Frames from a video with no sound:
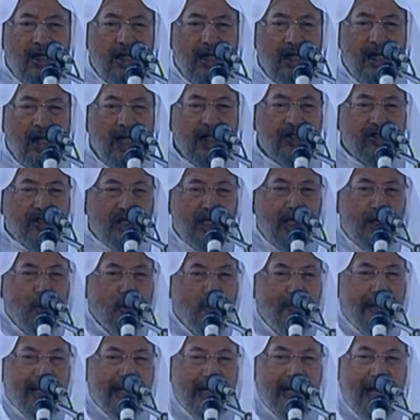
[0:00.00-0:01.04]

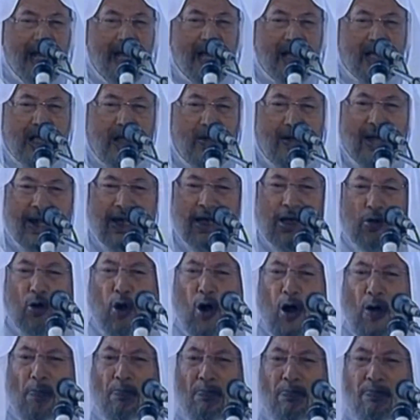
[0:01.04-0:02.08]
أصلحوا بين
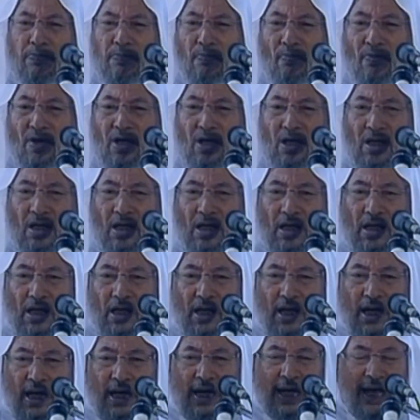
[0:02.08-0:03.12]
أخويكم
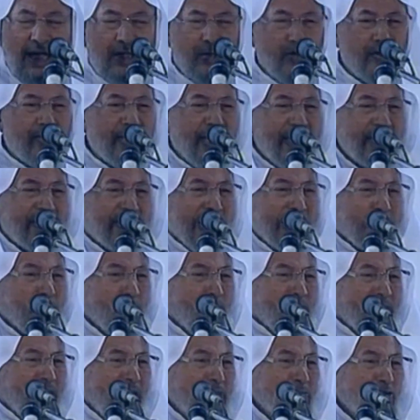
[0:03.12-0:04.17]
لا يجوز أن
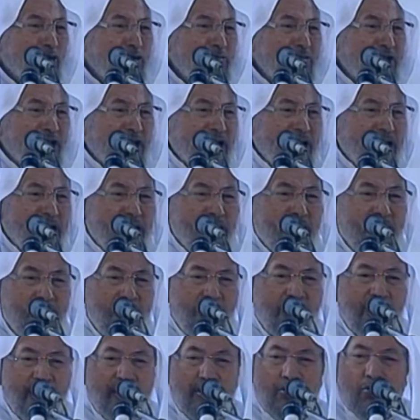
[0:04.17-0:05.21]
تترك المؤمنين
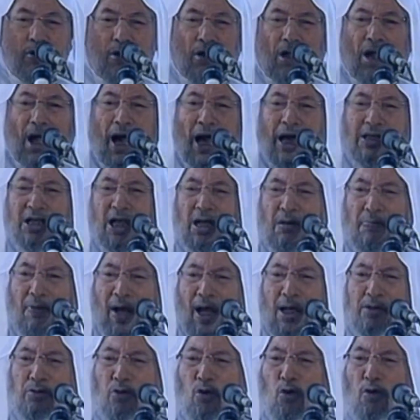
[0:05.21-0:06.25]
يقاتل
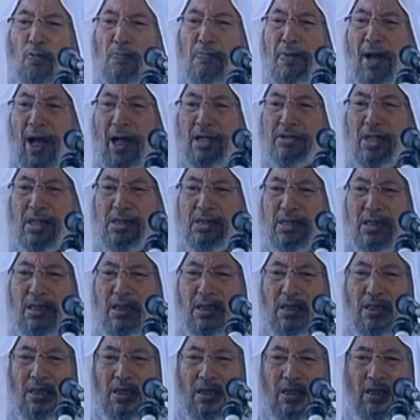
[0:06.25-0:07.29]
بعضهم بعضا
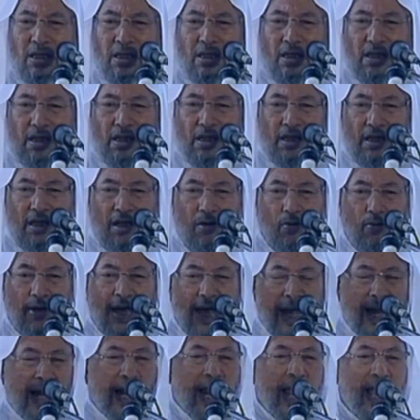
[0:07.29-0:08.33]

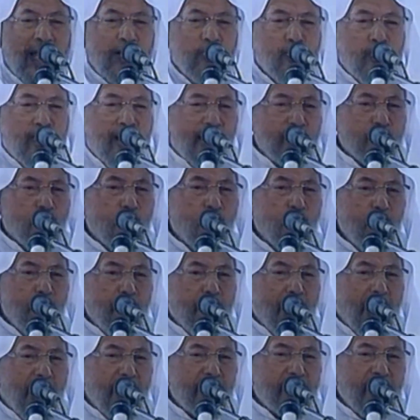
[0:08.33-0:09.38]
ويلعن بعضهم
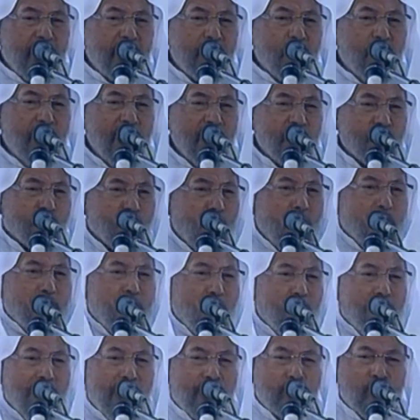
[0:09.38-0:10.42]
بعضا ويسب
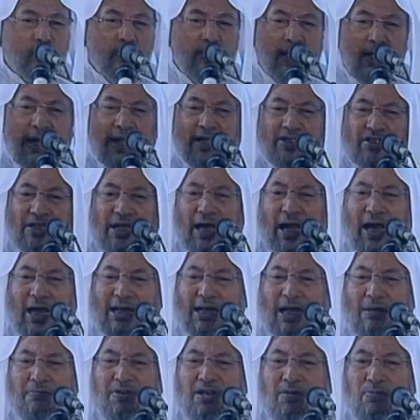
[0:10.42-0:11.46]
بعضهم ليس
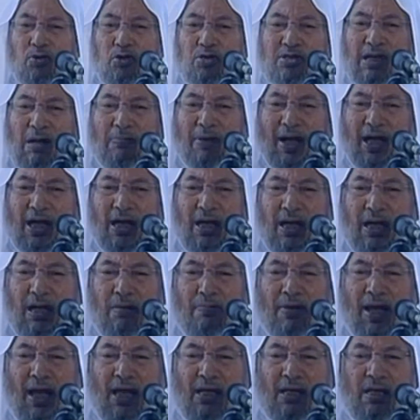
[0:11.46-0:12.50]
هذا من مجتمع
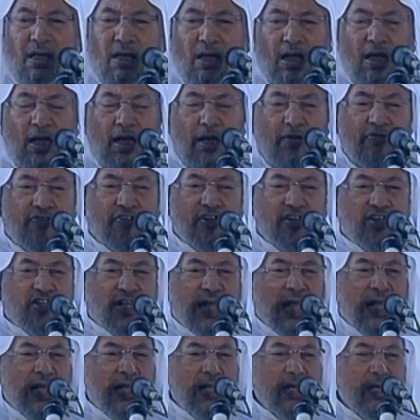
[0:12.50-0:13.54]
الإيمان في شيء